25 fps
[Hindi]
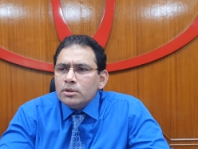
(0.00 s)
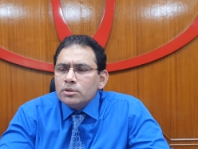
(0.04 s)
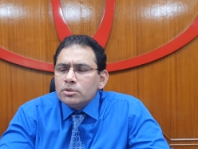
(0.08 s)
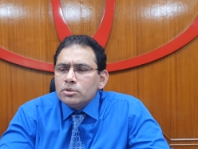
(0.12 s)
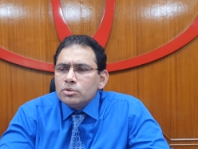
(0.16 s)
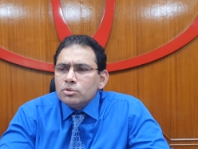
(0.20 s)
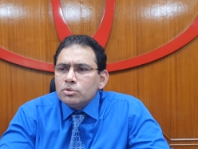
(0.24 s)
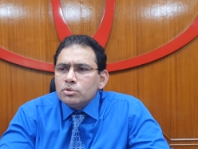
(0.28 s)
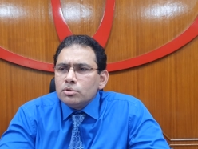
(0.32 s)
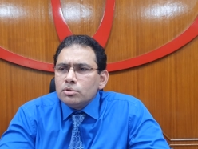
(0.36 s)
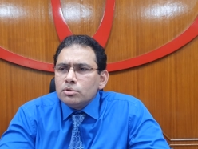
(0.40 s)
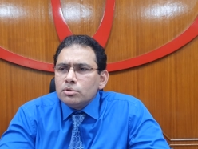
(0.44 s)

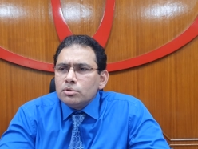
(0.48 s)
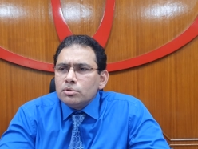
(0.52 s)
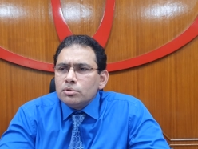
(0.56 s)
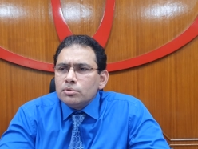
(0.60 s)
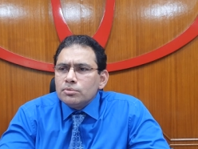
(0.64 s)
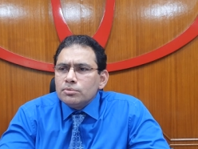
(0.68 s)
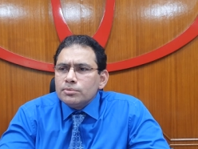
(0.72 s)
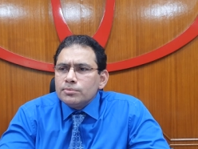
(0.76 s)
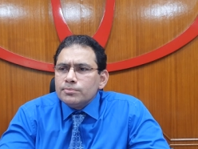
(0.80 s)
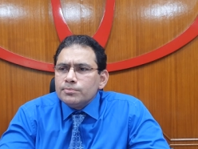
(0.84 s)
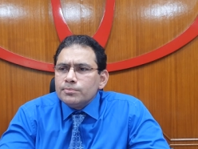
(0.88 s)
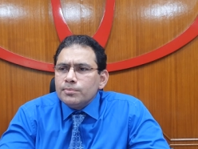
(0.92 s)
तो
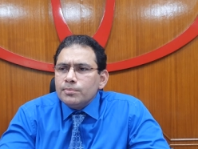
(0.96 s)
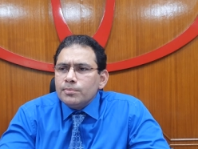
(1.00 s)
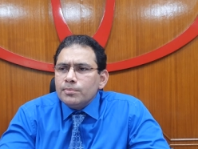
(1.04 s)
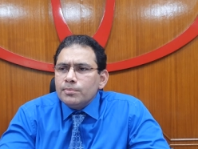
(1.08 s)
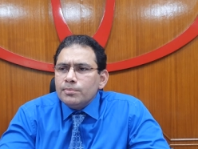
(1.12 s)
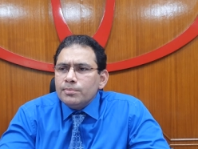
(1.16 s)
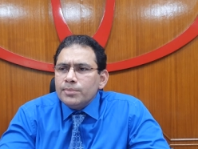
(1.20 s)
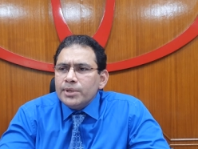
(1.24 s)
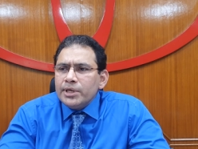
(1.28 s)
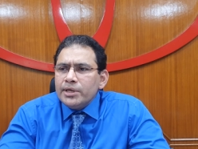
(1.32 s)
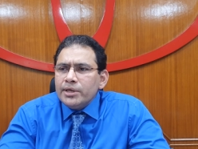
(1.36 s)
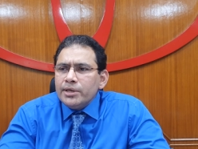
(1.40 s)

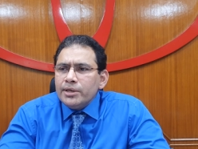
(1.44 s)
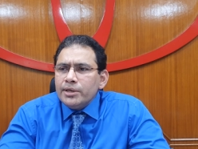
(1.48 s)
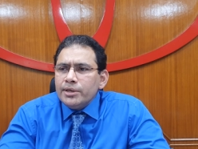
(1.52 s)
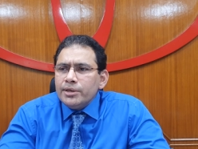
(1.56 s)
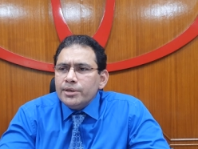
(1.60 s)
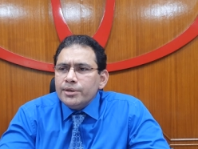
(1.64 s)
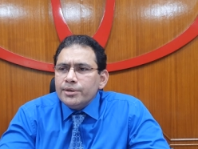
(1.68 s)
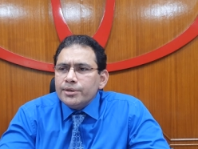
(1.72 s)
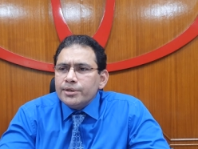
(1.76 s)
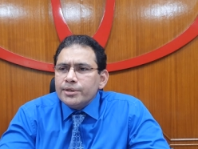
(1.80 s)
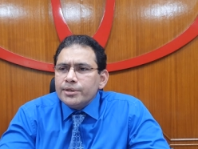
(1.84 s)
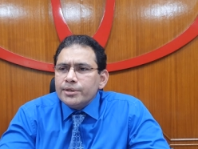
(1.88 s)

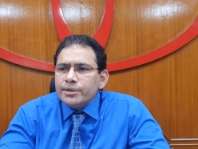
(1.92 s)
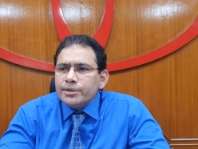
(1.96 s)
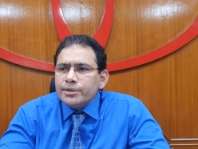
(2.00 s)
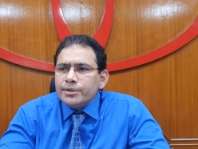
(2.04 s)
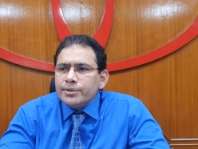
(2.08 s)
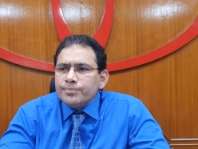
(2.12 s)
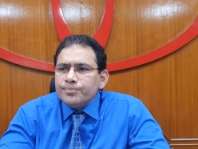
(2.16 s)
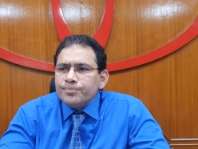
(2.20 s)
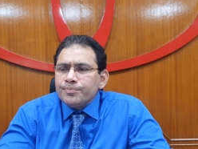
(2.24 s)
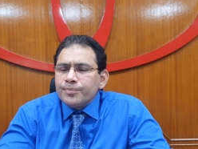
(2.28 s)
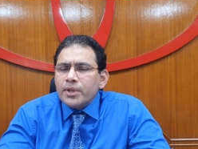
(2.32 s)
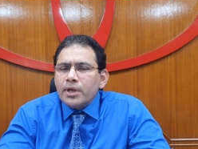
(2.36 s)
मैं
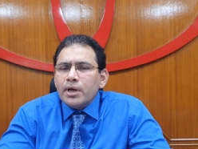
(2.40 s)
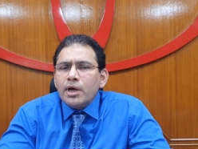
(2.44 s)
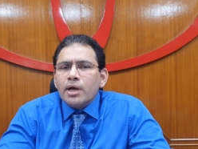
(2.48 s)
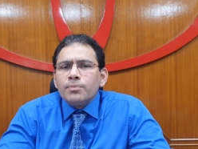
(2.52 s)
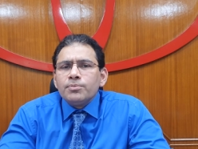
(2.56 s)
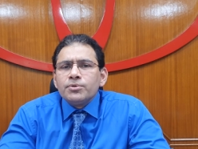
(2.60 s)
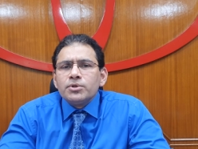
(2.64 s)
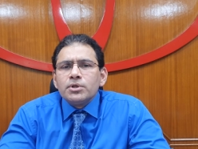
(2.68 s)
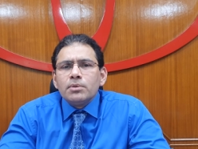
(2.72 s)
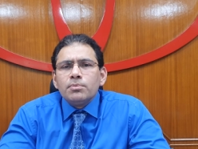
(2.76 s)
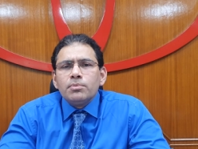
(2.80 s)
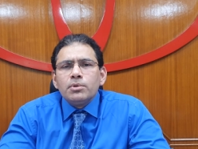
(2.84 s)
आप
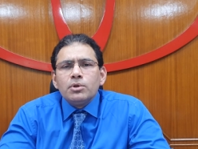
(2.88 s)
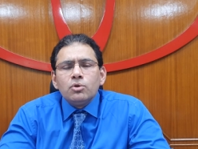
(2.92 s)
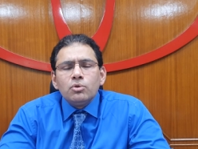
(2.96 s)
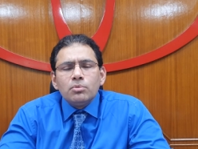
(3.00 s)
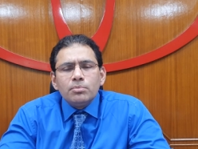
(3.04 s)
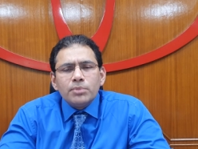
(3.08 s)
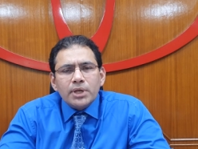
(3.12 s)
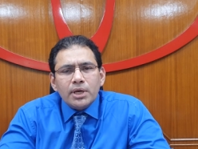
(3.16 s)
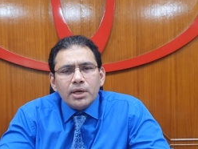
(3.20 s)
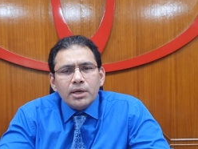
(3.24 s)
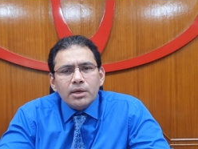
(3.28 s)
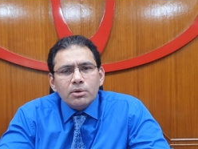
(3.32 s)
सब
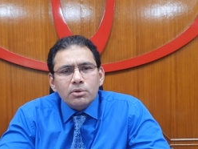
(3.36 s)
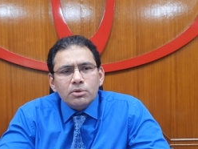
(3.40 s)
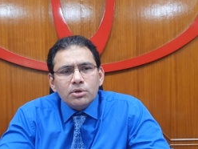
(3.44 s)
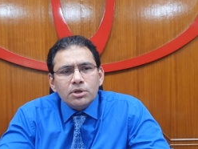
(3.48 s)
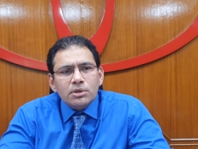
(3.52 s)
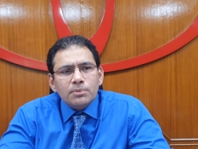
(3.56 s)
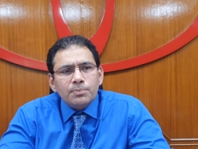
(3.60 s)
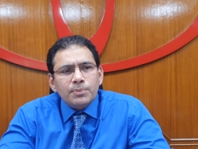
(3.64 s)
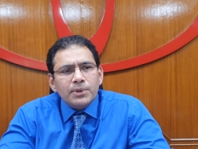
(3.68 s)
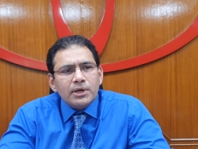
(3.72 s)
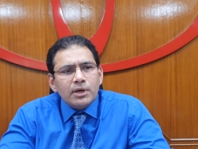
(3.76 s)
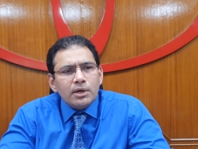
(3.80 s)
अलमनाए को
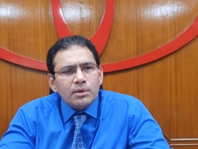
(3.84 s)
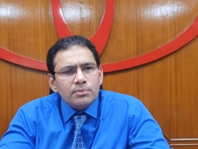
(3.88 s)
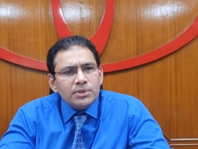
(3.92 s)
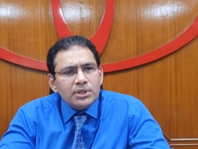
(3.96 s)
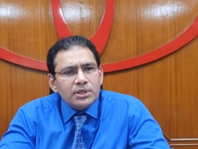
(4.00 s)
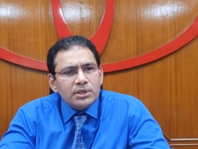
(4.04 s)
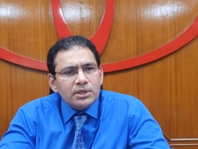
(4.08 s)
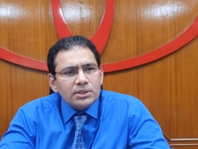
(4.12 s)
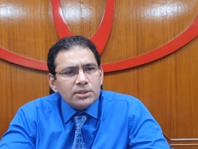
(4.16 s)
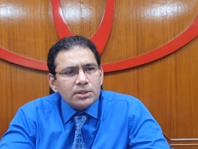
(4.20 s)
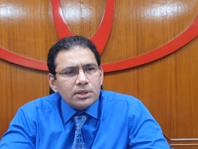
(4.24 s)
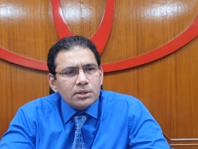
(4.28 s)
ये पैगाम
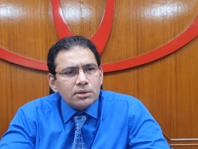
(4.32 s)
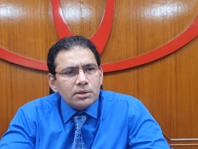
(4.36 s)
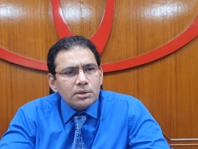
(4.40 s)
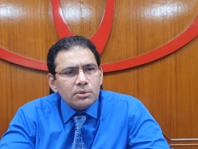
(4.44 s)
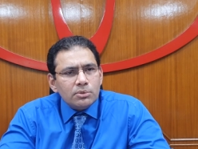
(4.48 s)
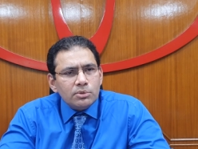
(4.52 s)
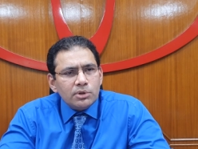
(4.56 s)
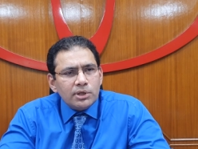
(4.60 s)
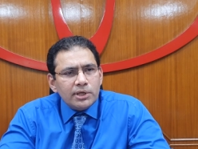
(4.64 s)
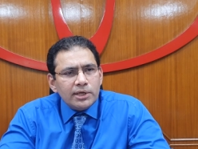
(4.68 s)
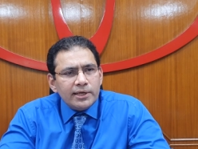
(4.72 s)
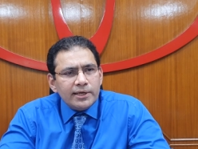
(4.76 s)
देना चाहता
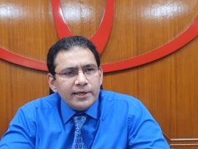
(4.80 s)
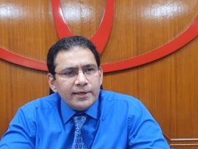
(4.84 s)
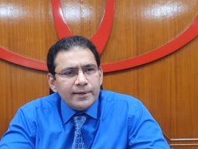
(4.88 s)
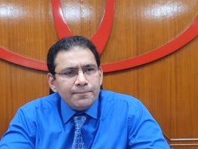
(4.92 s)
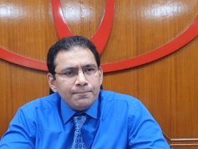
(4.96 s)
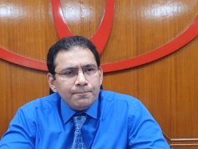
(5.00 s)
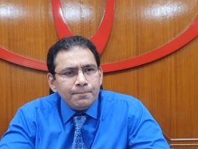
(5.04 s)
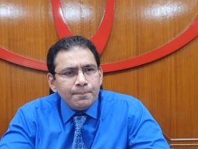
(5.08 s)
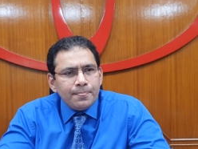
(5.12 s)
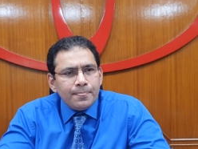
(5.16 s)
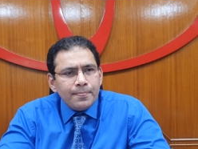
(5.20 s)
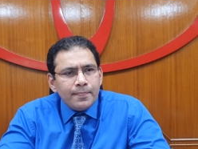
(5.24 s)
हूँ
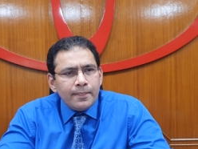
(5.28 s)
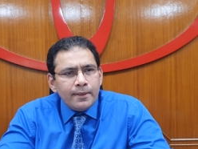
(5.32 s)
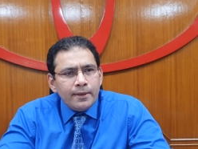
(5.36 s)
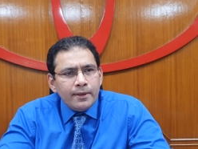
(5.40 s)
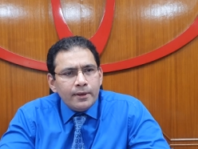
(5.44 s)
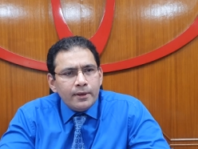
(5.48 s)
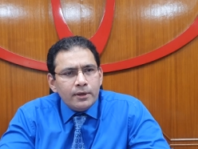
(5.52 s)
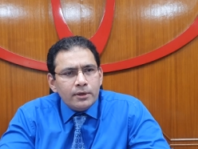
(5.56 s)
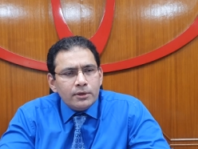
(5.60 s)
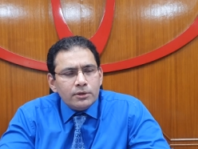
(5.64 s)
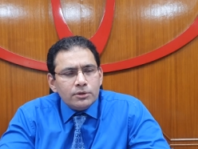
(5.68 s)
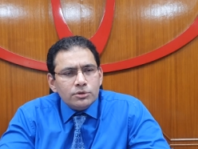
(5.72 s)

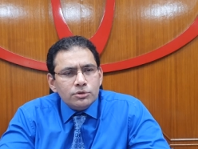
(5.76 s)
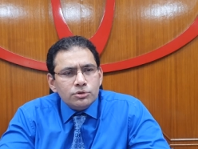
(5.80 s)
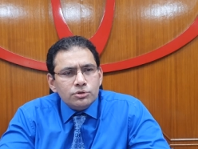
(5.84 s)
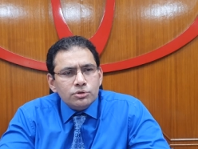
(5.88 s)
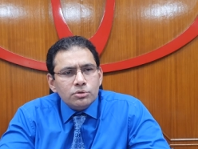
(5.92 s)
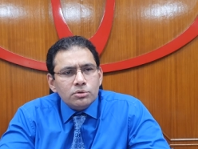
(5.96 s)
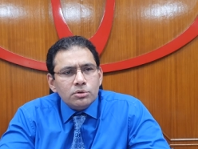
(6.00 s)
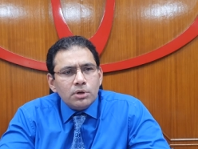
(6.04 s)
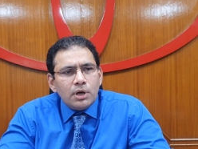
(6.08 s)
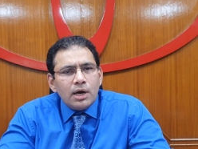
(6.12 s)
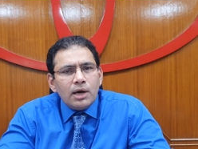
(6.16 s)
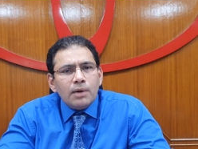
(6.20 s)
कि जो